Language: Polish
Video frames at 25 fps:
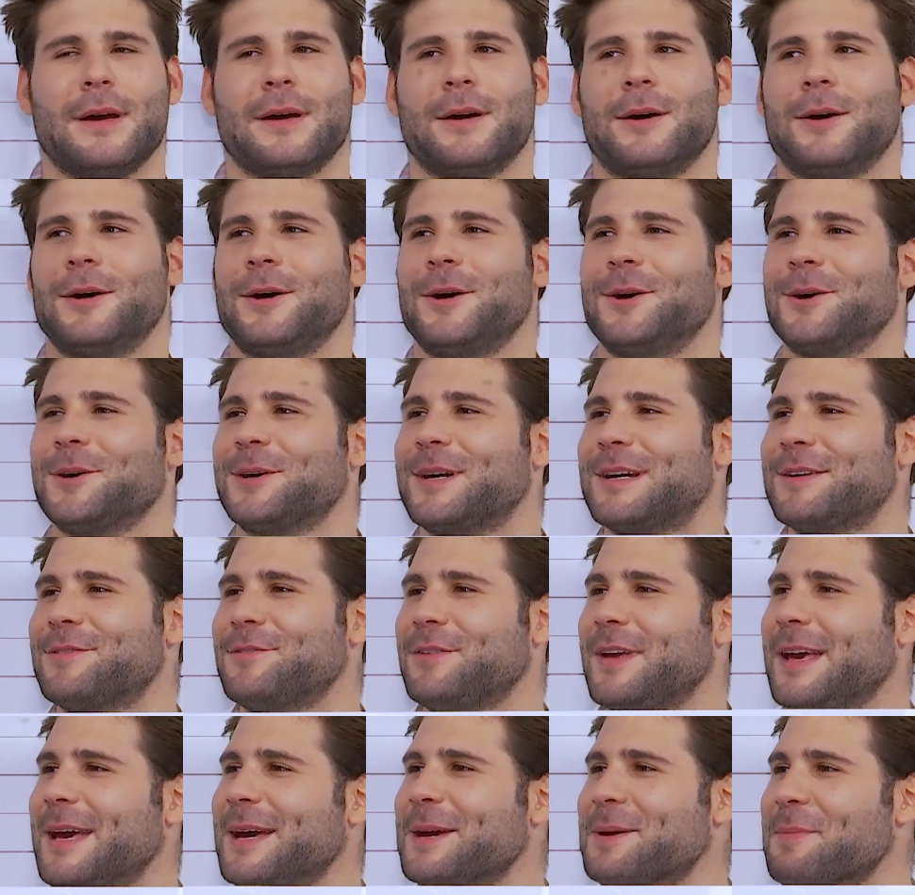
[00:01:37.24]
Och,
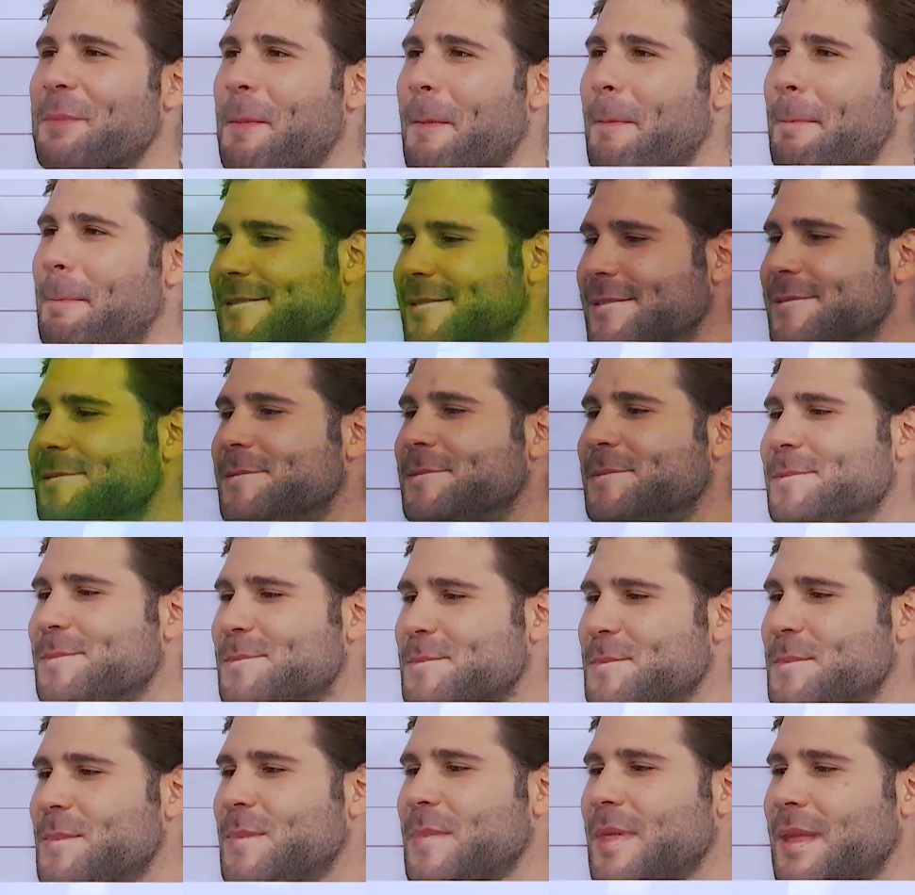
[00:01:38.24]
wiem.
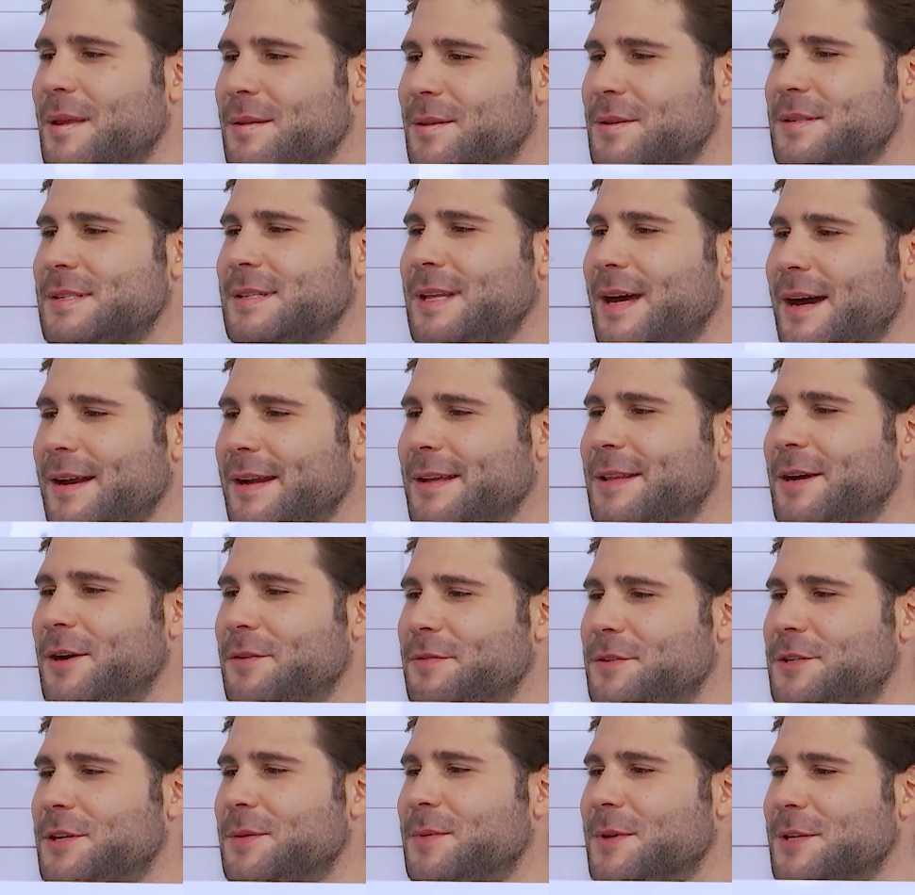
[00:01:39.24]
To stary
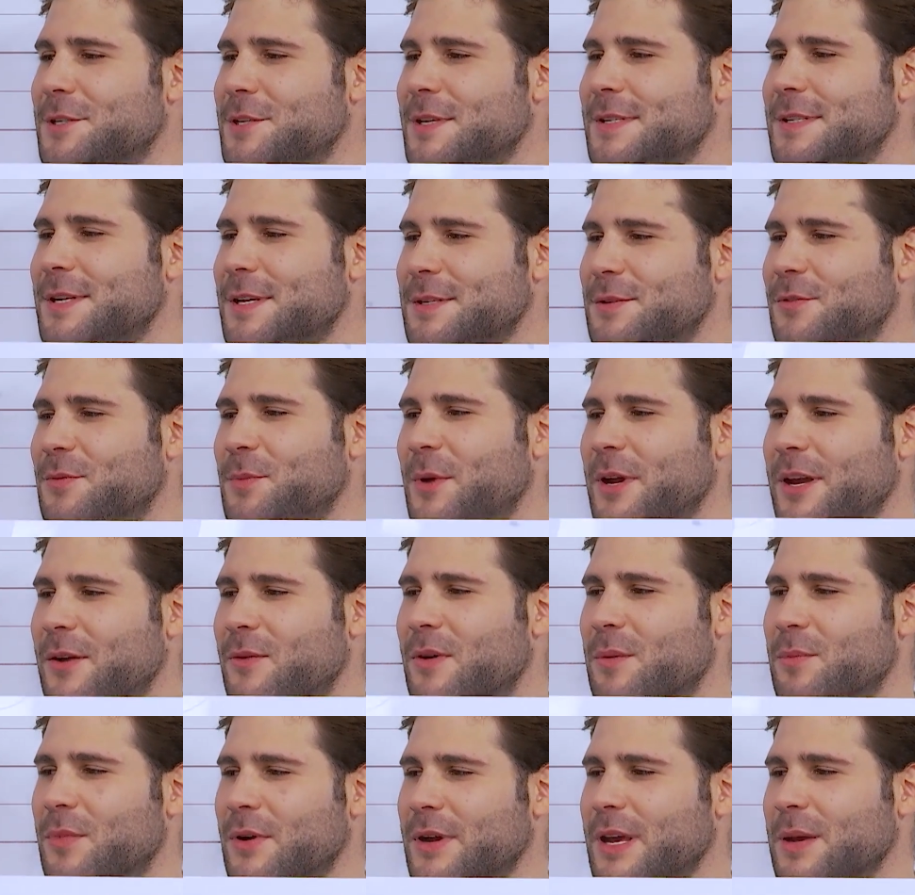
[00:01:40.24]
dowcip jeszcze z czasów mojej
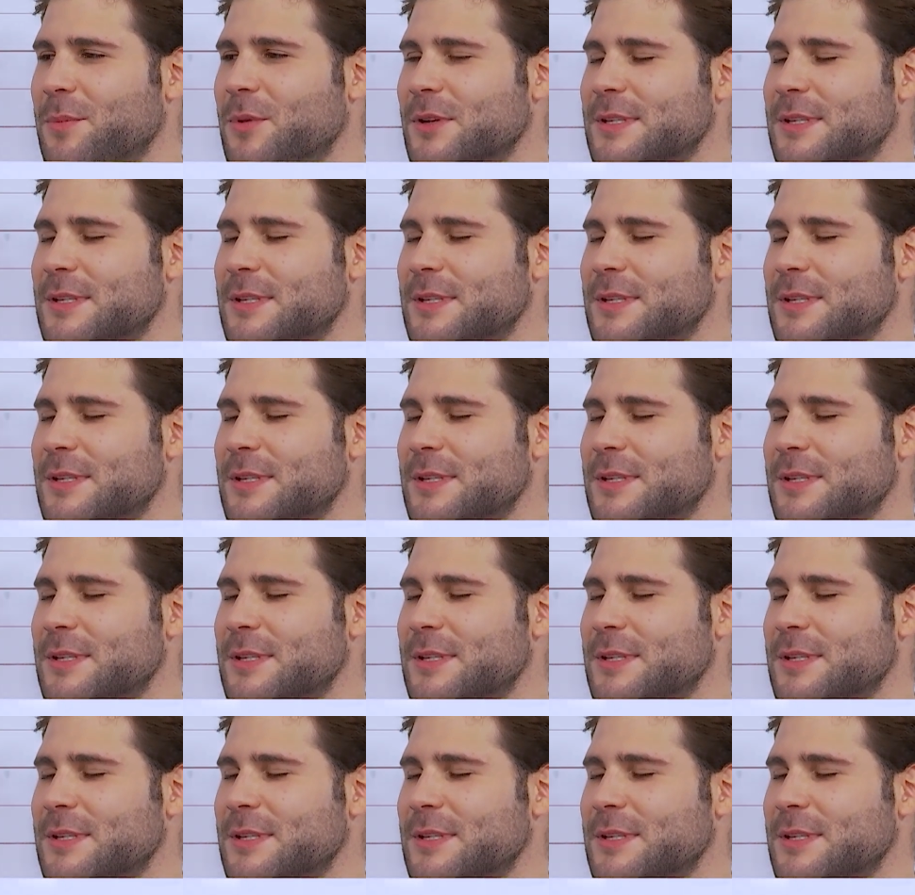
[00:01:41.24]
głębokiej